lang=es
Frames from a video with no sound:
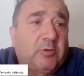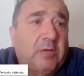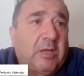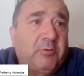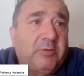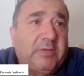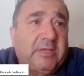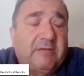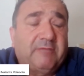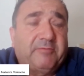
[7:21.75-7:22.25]
La
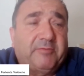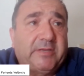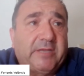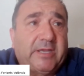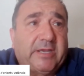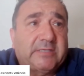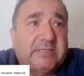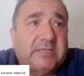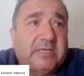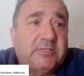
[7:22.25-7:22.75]
única
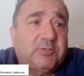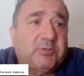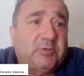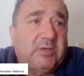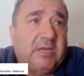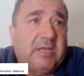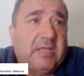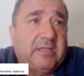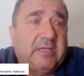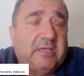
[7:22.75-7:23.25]
feria que se ha hecho
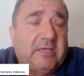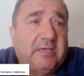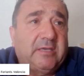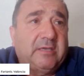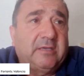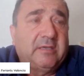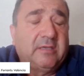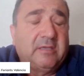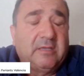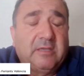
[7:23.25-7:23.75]
es la
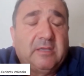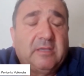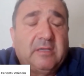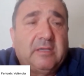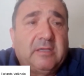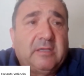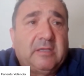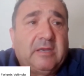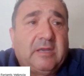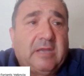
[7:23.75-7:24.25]
de,
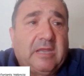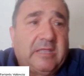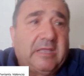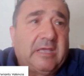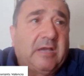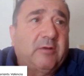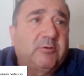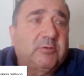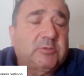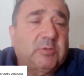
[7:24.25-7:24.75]
la de
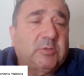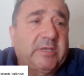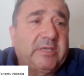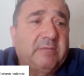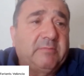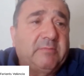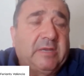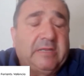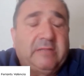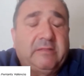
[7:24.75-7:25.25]
agosto aquí
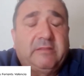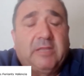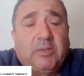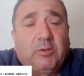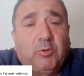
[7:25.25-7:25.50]
en Valencia.